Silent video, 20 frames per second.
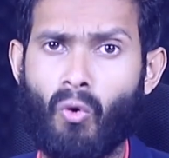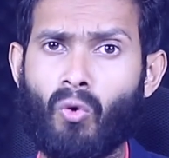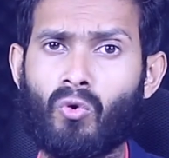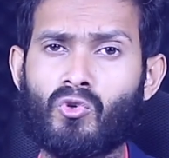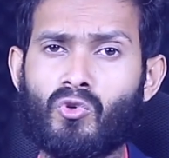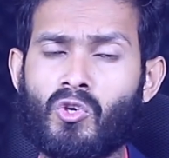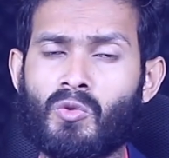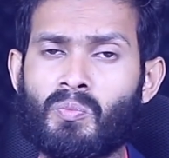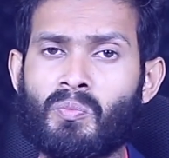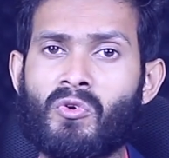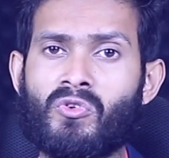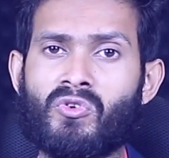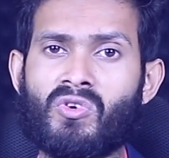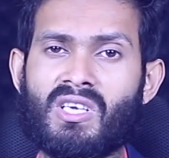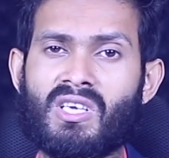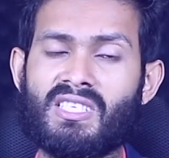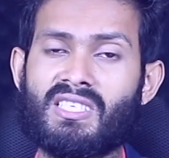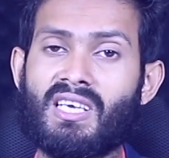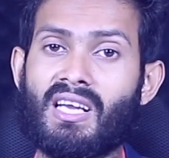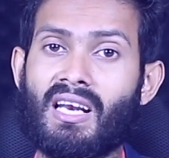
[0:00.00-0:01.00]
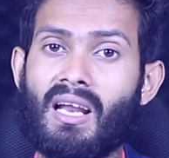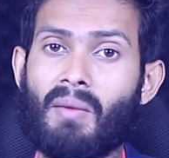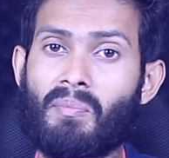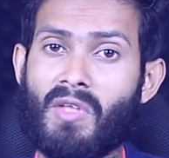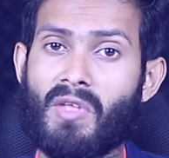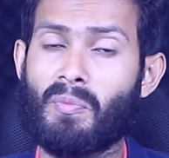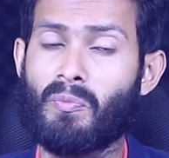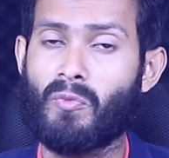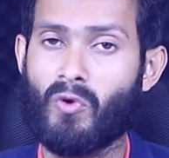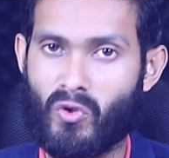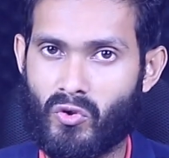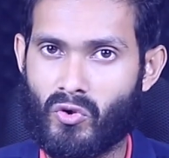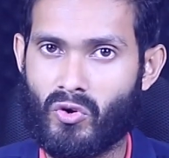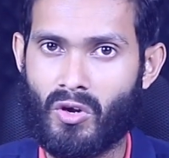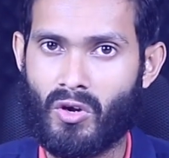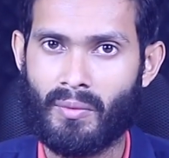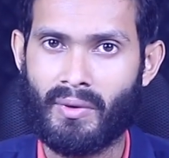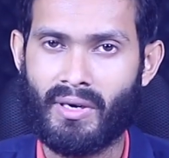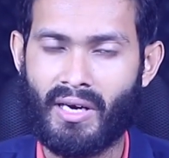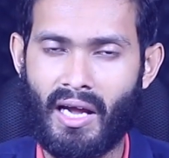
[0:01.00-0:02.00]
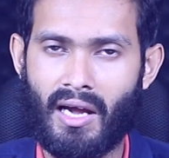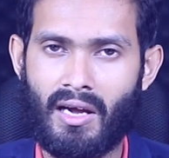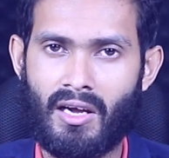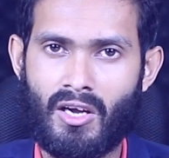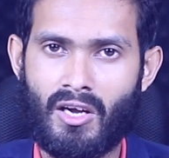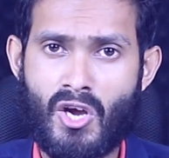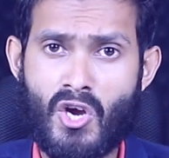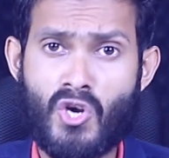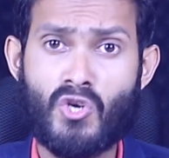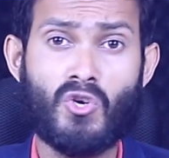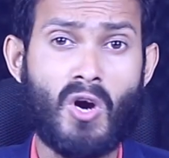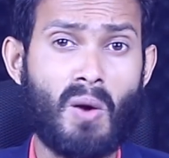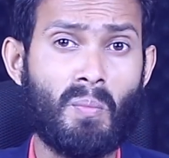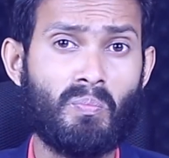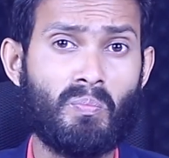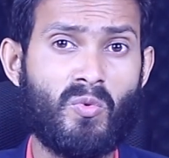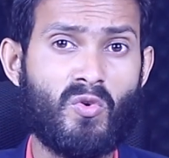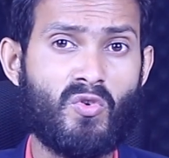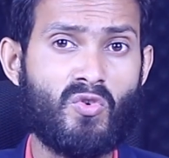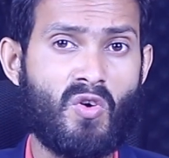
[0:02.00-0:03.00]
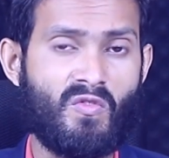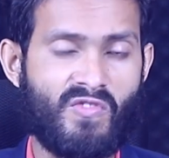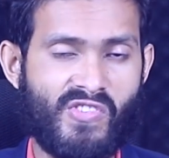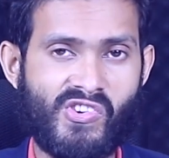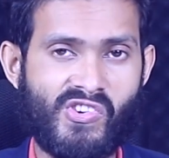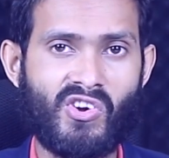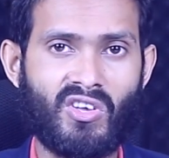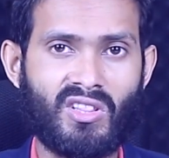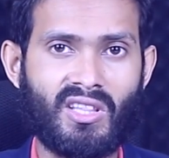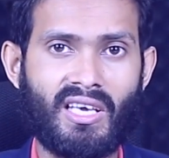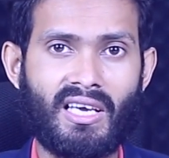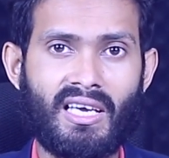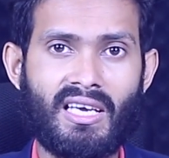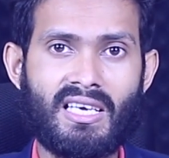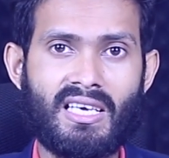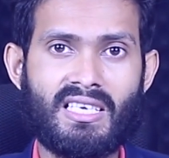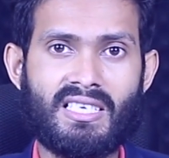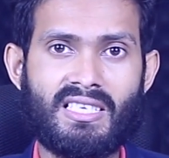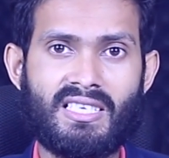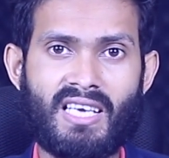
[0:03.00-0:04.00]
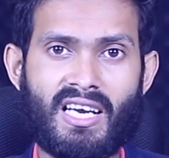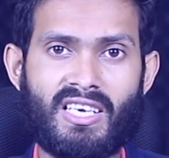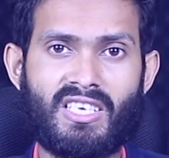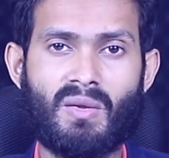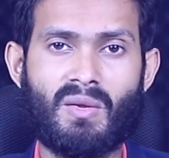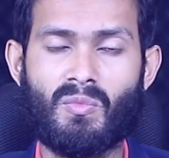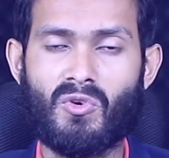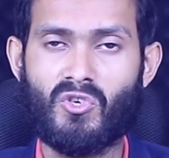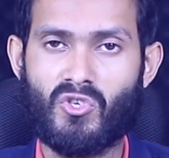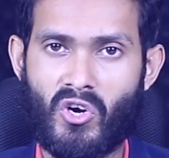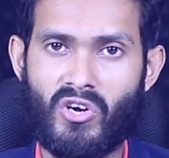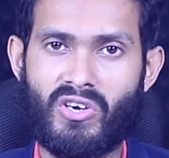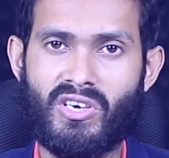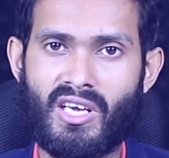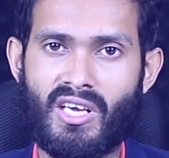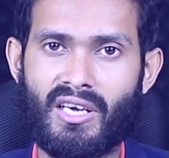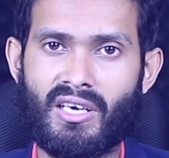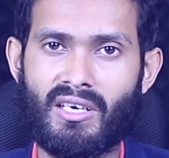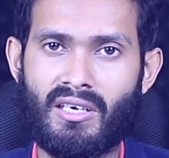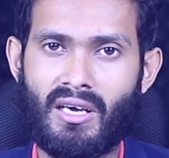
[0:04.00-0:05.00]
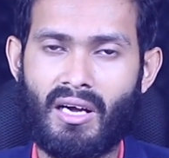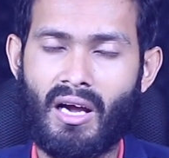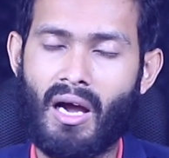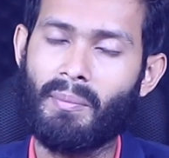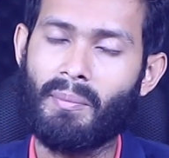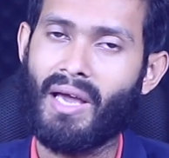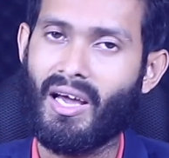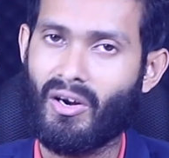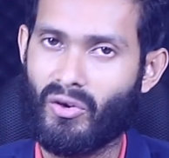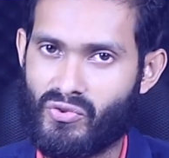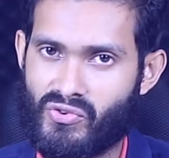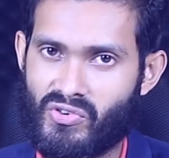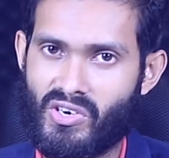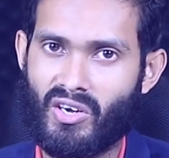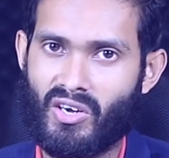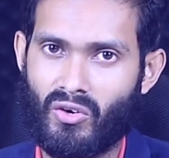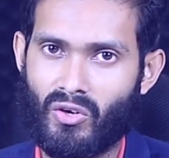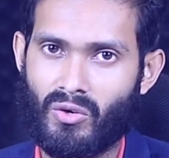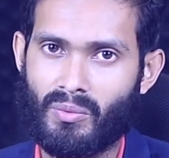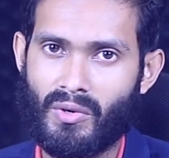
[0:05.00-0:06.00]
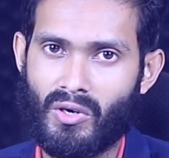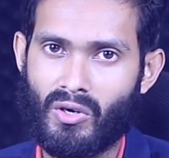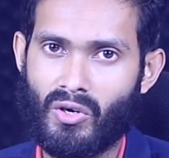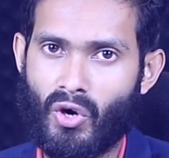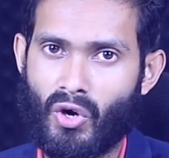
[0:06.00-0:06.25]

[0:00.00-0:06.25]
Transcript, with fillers: ঔষধ পর্যন্ত ইনশাল্লাহ আপনার প্রয়োজন হবে না সম্পূর্ণ ভিডিওতে ষাটটি বিষয় নিয়ে আমি আলোচনা করব